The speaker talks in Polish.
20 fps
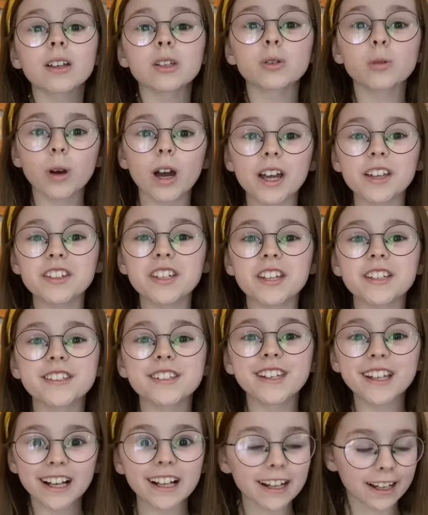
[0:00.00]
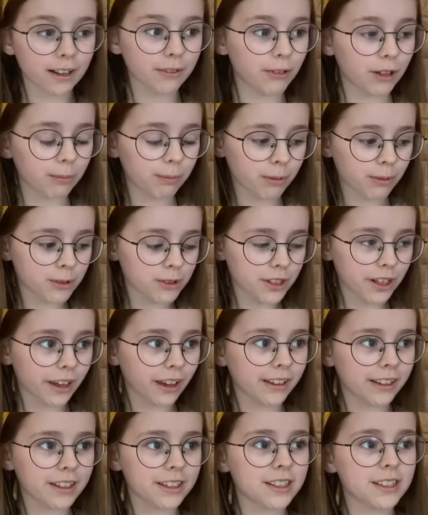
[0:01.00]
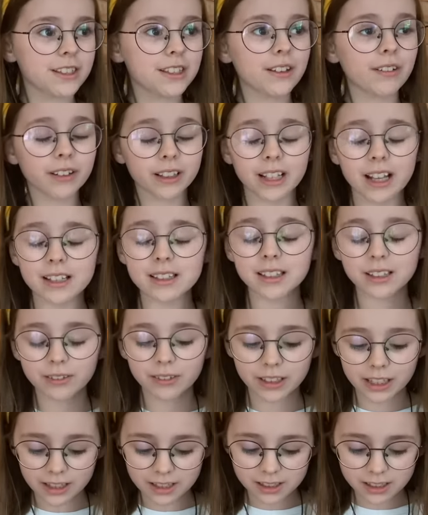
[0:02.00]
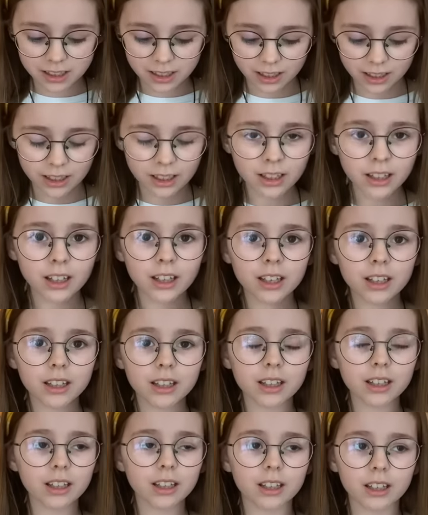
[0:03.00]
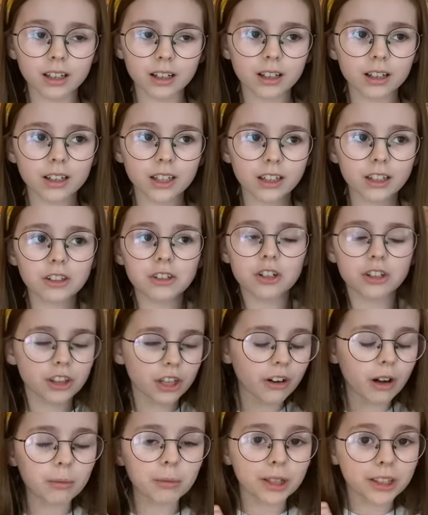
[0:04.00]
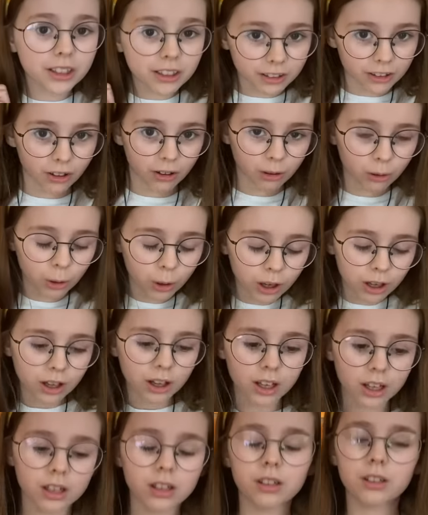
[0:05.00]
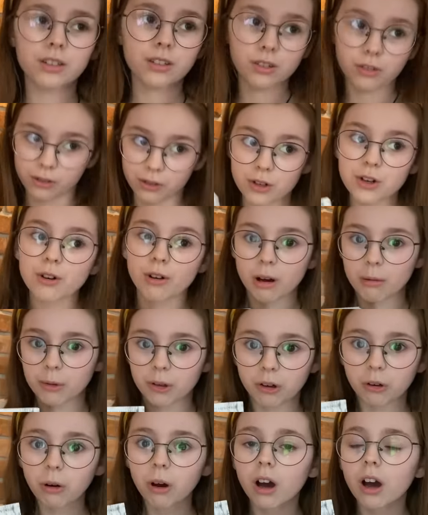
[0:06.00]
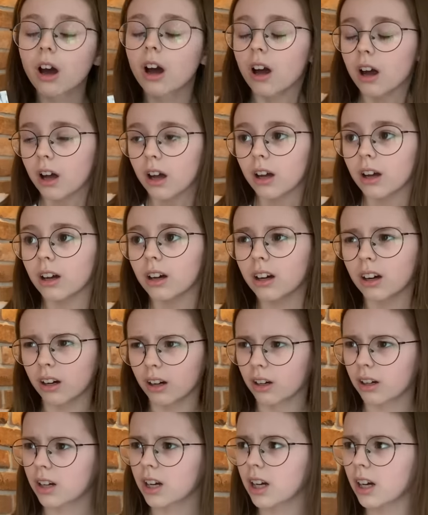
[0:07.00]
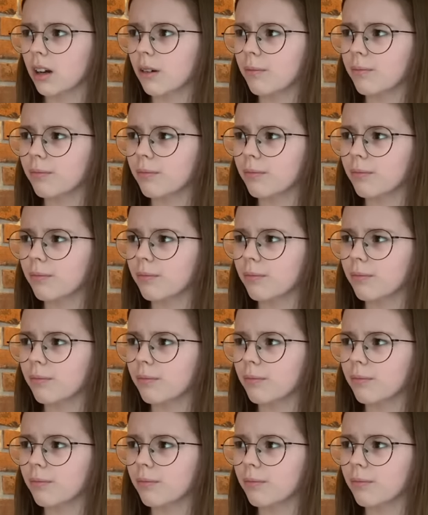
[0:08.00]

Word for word: Słuchajcie, jest kilka chwil później, jest 19.12 i kiedy czytałam jedyną, skończyłam ją, och,